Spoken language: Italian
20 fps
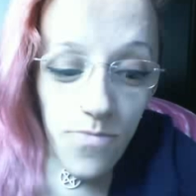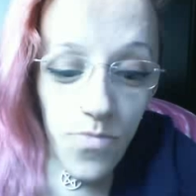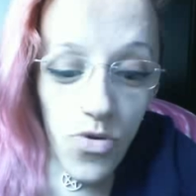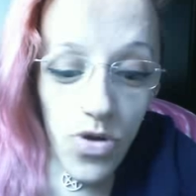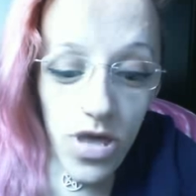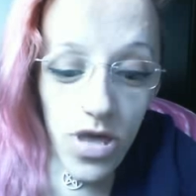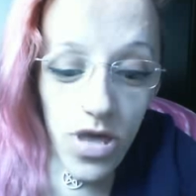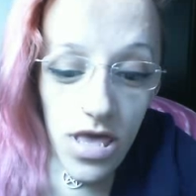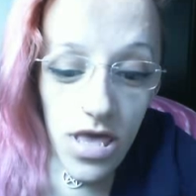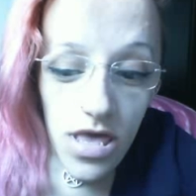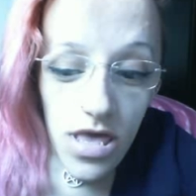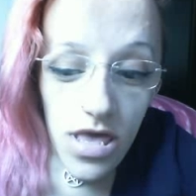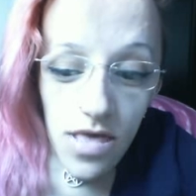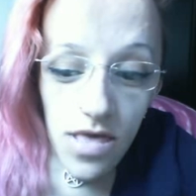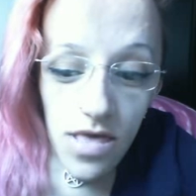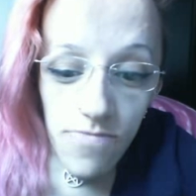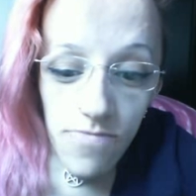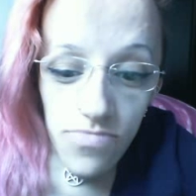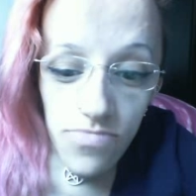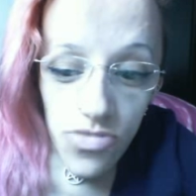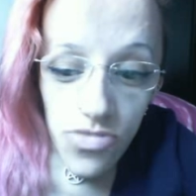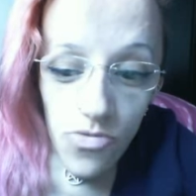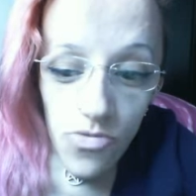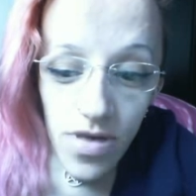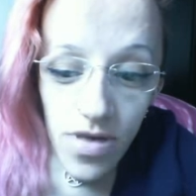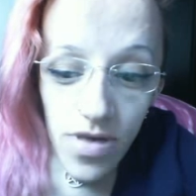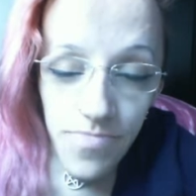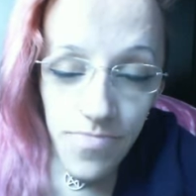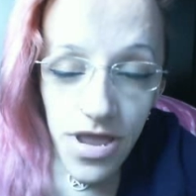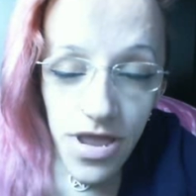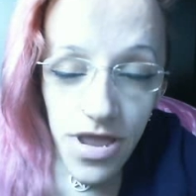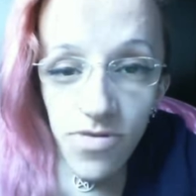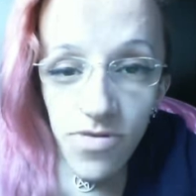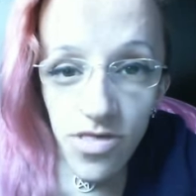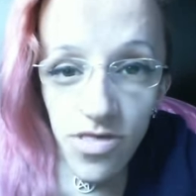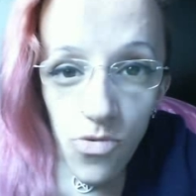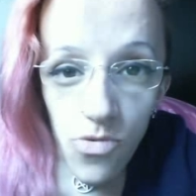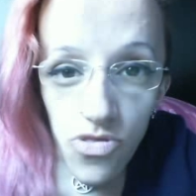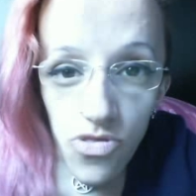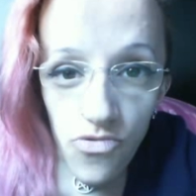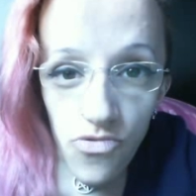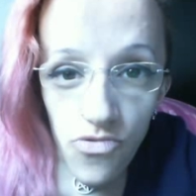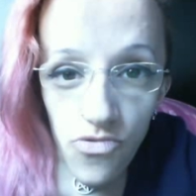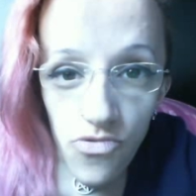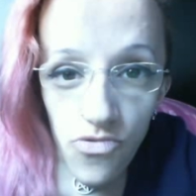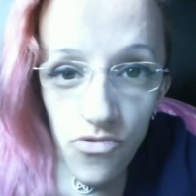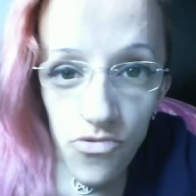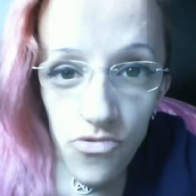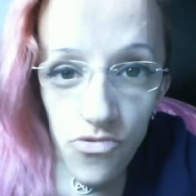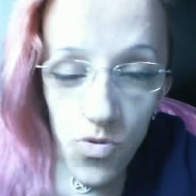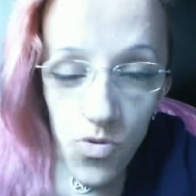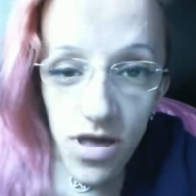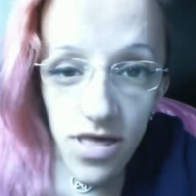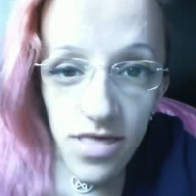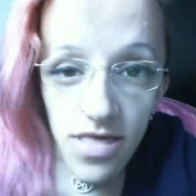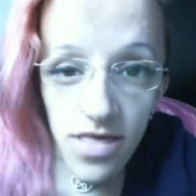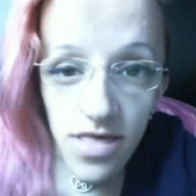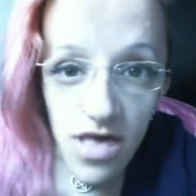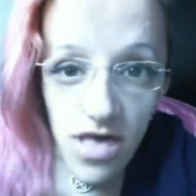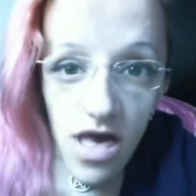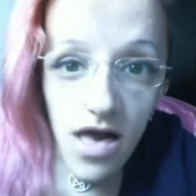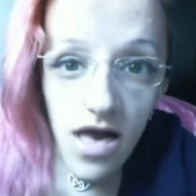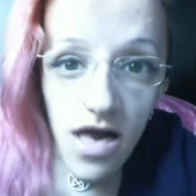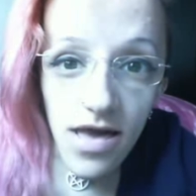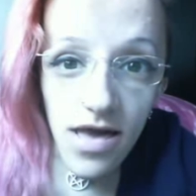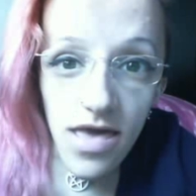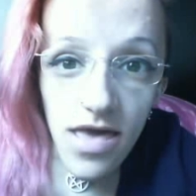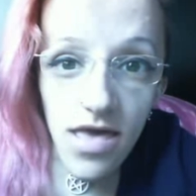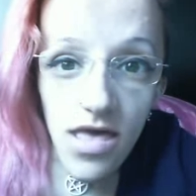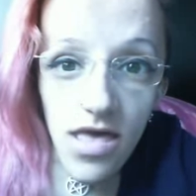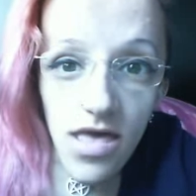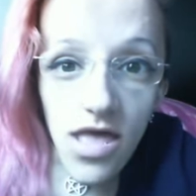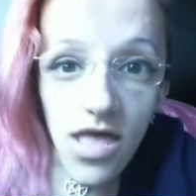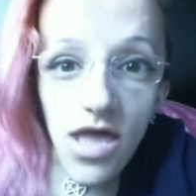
poi insomma per chi mi segue su Facebook sa che